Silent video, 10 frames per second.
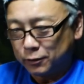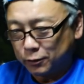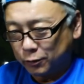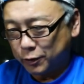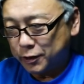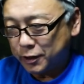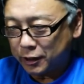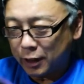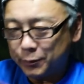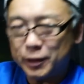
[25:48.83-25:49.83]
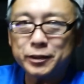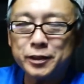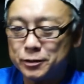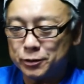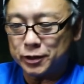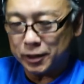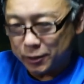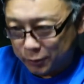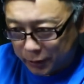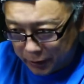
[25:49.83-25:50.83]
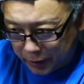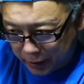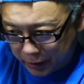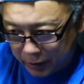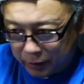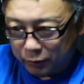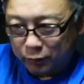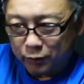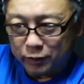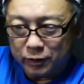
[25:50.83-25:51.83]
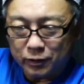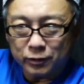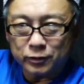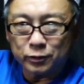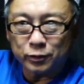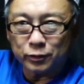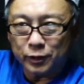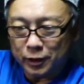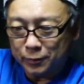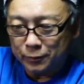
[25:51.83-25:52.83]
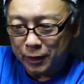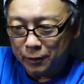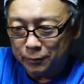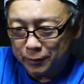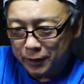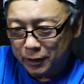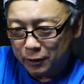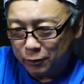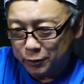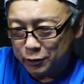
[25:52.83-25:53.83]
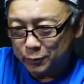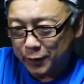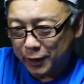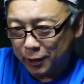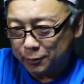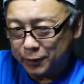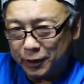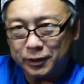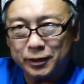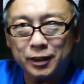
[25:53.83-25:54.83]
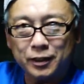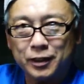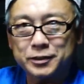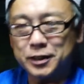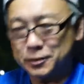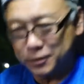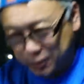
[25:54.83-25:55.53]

これでね、カメラにレンズつけた状態で、えー、っと、その FD50 m m F1.8SC で